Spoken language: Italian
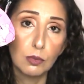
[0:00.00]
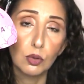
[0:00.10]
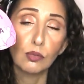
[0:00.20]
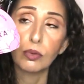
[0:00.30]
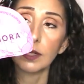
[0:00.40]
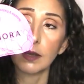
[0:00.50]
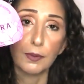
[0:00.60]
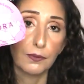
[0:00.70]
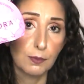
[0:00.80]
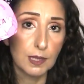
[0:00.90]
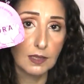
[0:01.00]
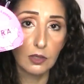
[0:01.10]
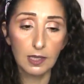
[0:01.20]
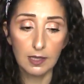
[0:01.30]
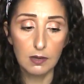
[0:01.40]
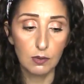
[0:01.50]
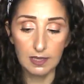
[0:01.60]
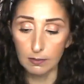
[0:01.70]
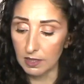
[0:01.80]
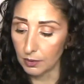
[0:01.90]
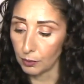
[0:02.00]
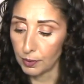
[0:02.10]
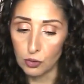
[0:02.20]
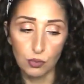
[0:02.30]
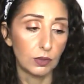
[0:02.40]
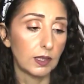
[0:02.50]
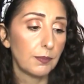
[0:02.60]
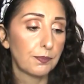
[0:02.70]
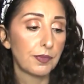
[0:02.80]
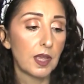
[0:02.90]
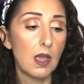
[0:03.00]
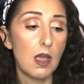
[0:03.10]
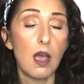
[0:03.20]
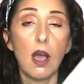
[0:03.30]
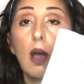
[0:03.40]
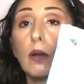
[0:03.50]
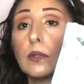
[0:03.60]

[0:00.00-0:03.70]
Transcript: molto buona la profumazione, anche questi mi sono piaciuti. Ho